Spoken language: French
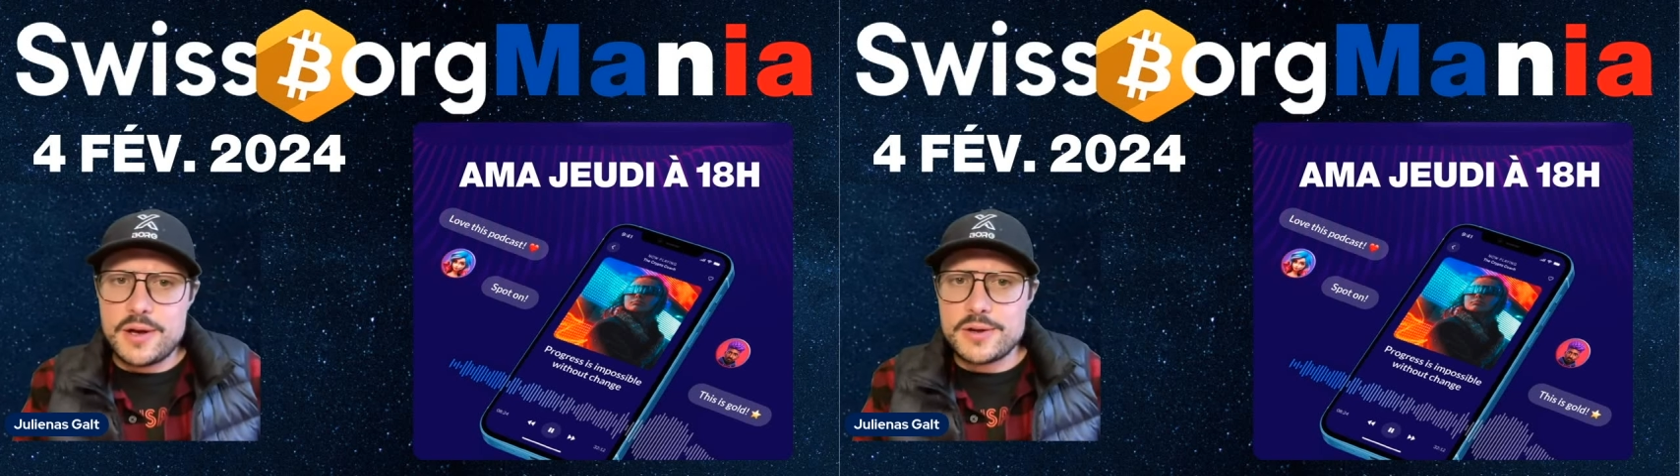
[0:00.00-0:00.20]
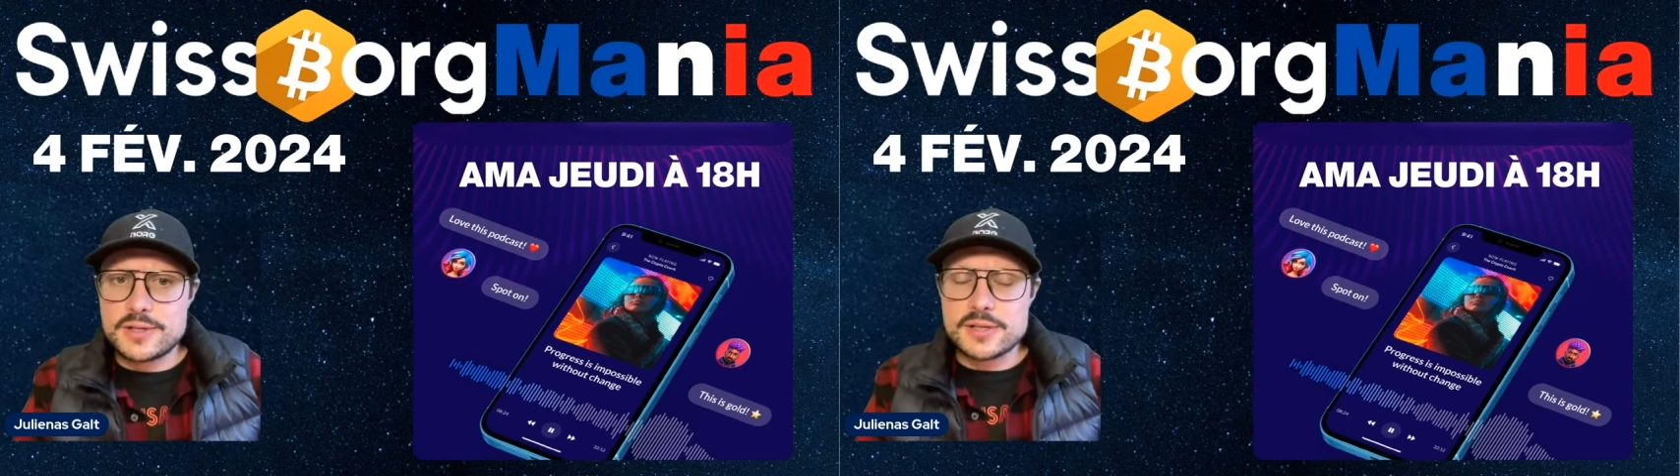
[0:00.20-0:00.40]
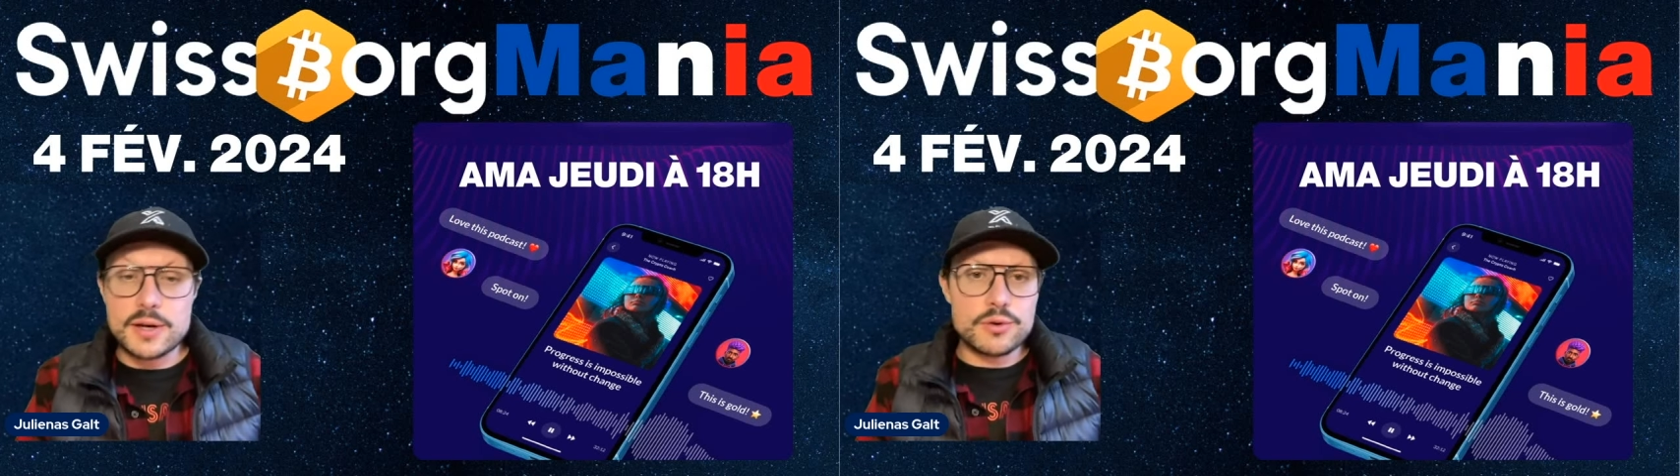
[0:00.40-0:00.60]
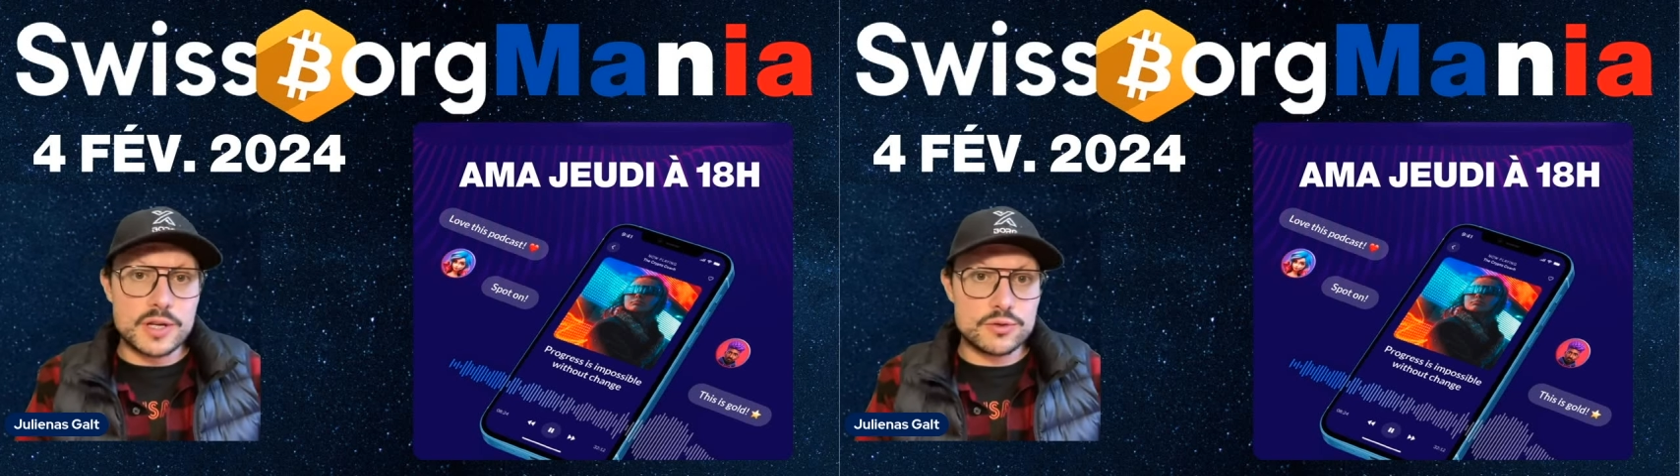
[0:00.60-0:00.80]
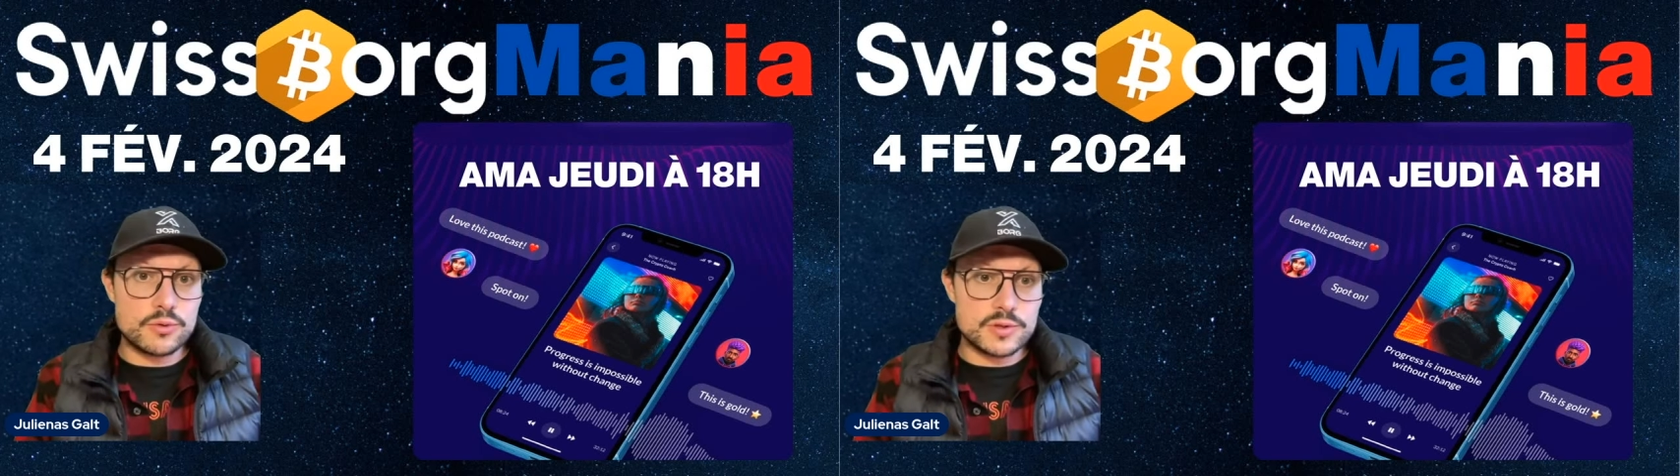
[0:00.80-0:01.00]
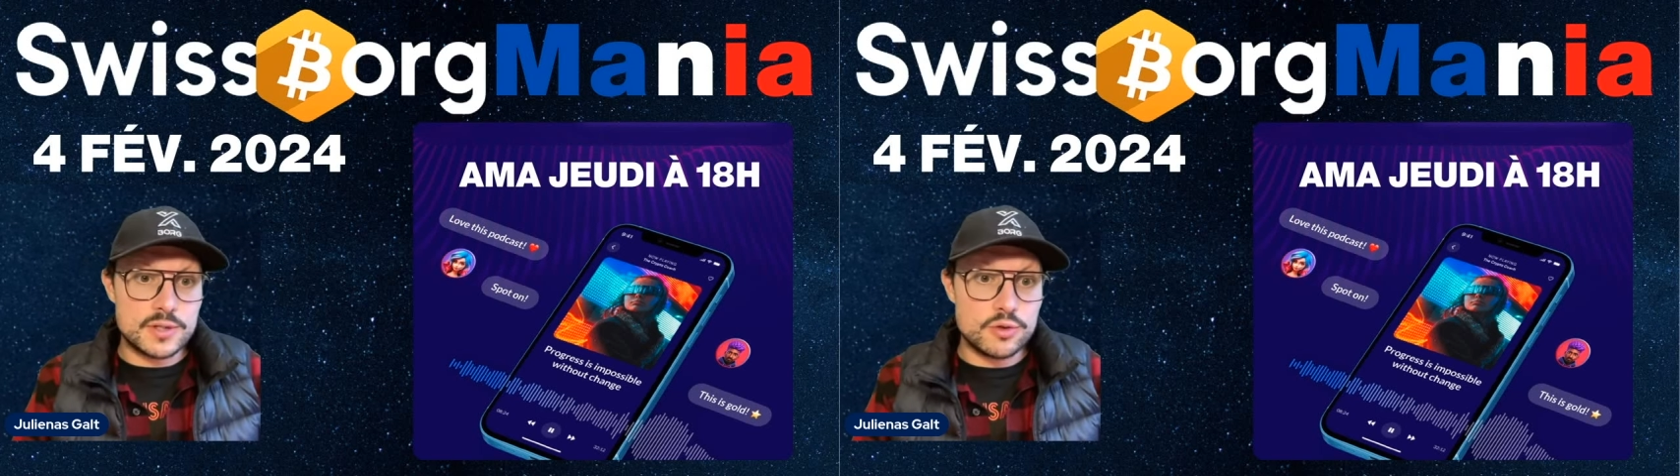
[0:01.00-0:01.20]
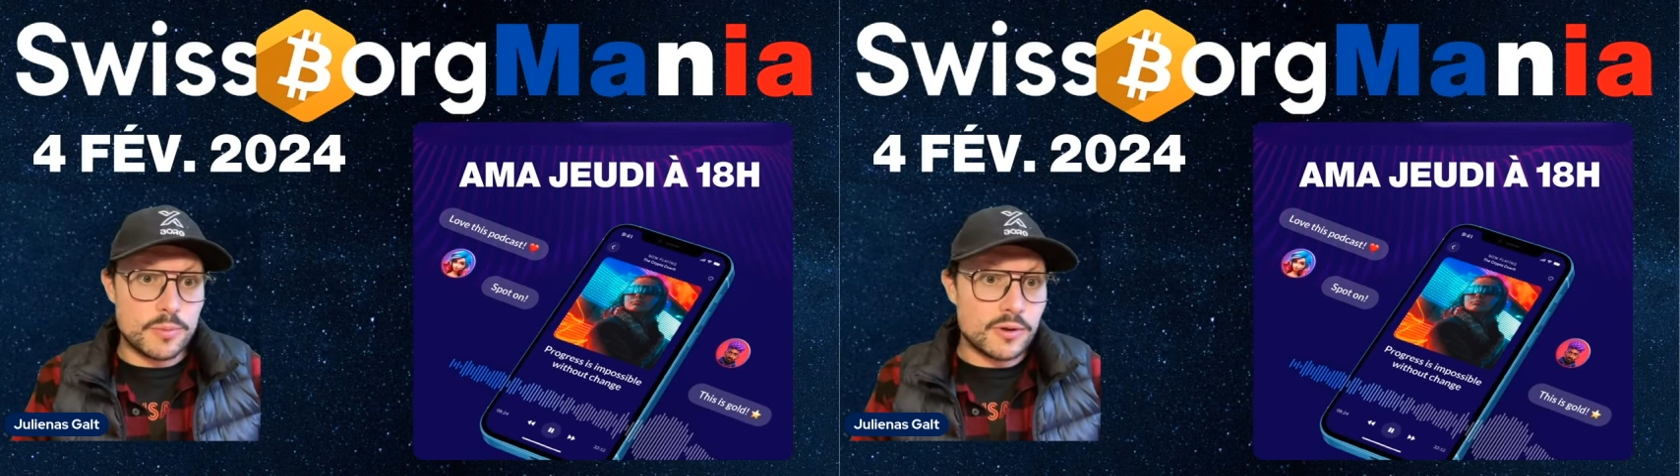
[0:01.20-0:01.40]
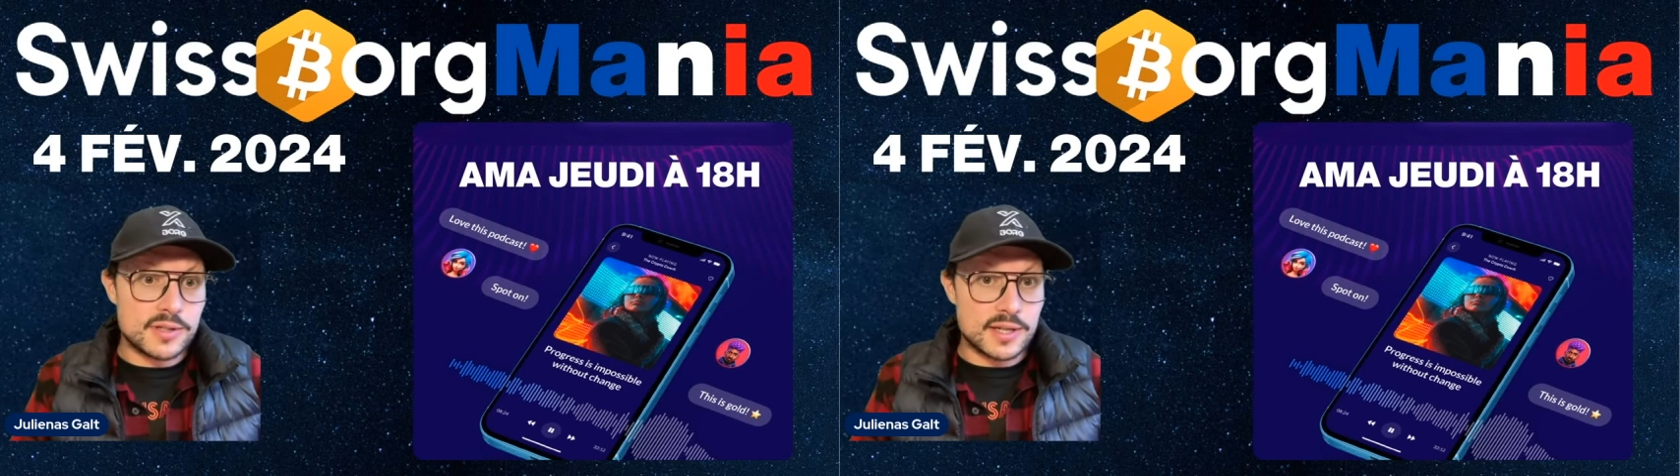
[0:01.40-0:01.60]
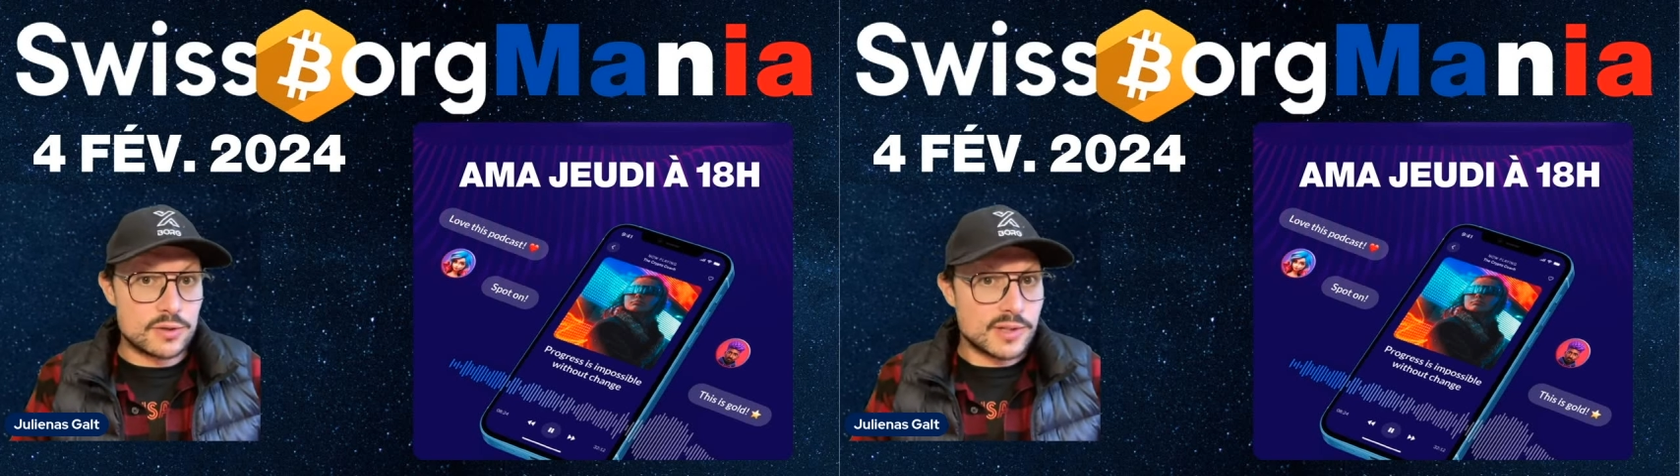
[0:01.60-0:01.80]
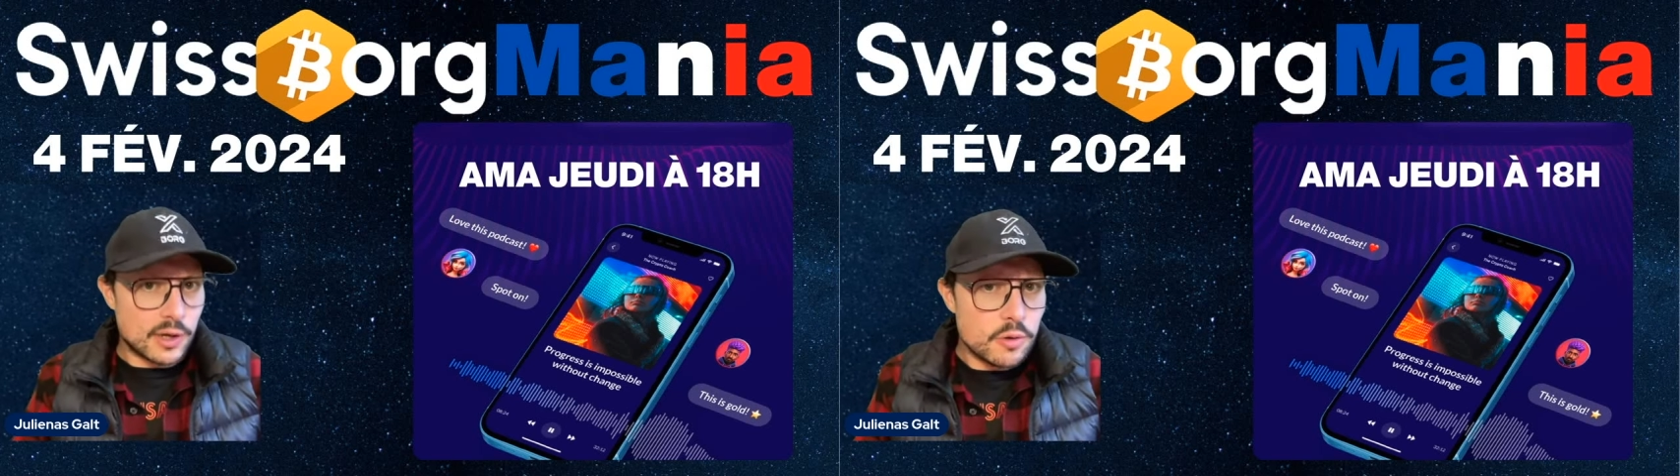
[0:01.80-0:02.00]
Euh, ça sera l'occasion aussi de prendre des
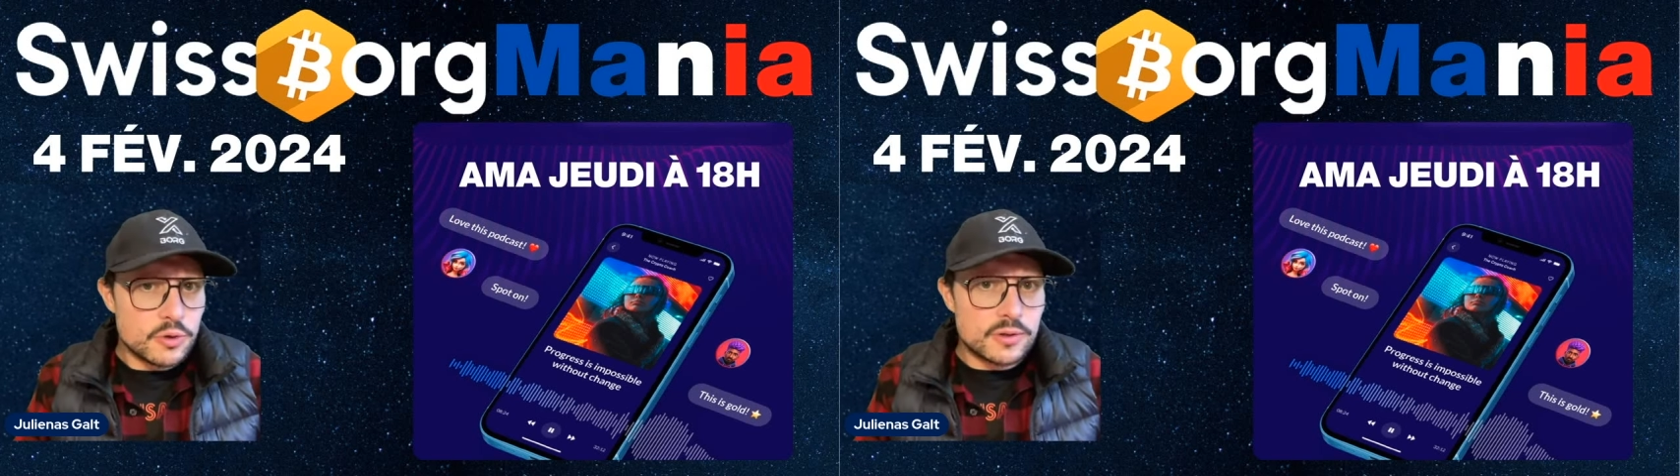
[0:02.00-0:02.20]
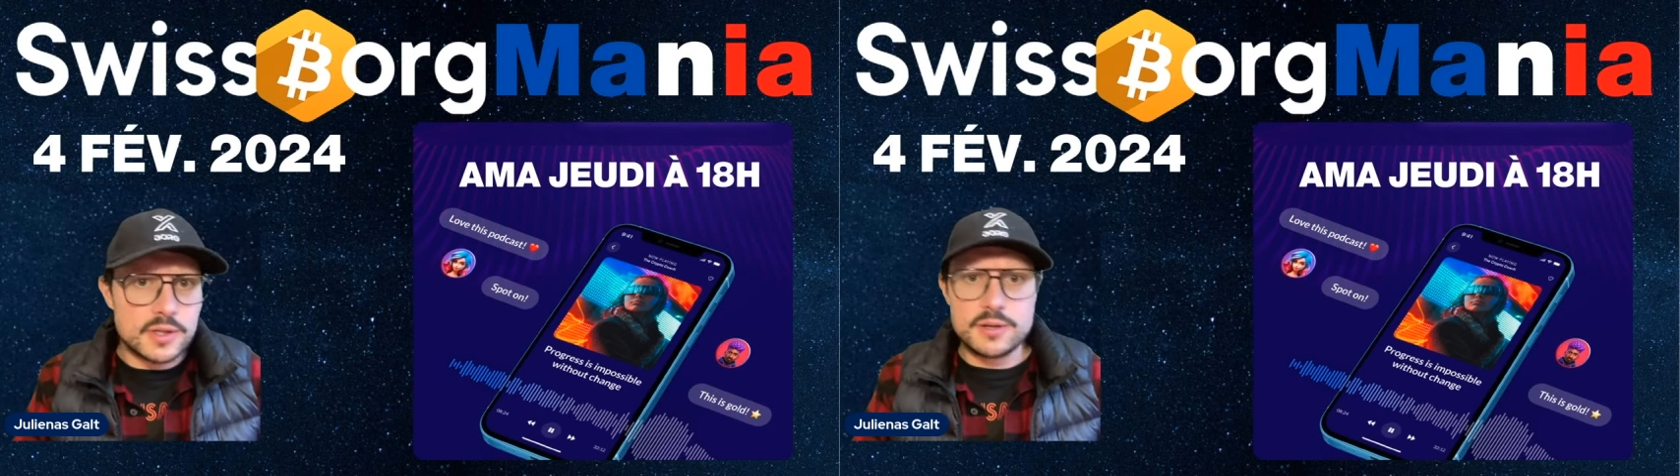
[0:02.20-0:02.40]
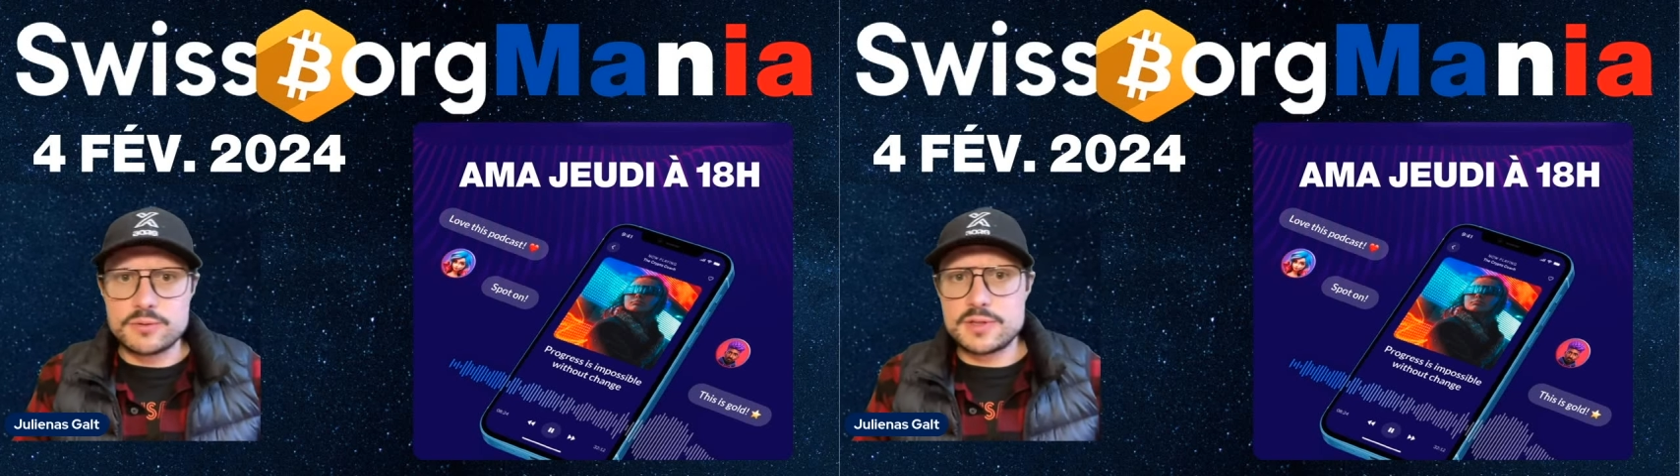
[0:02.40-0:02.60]
questions de la communauté.